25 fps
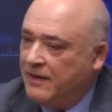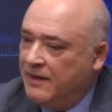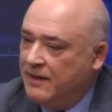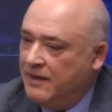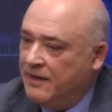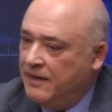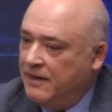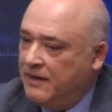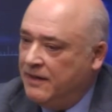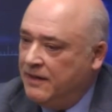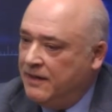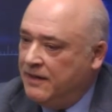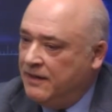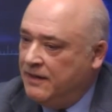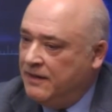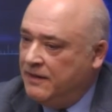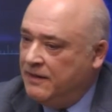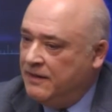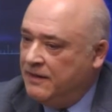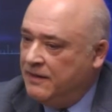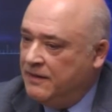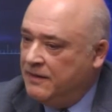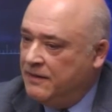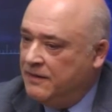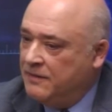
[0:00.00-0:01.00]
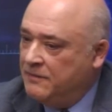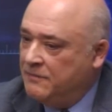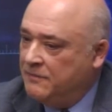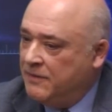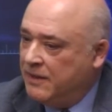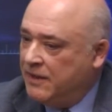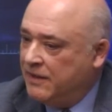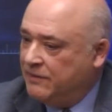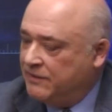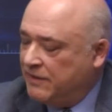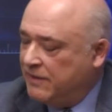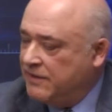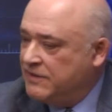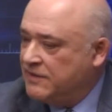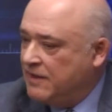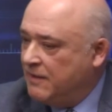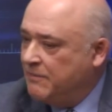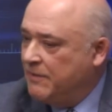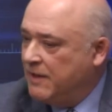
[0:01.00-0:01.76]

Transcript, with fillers: eh, María Teresa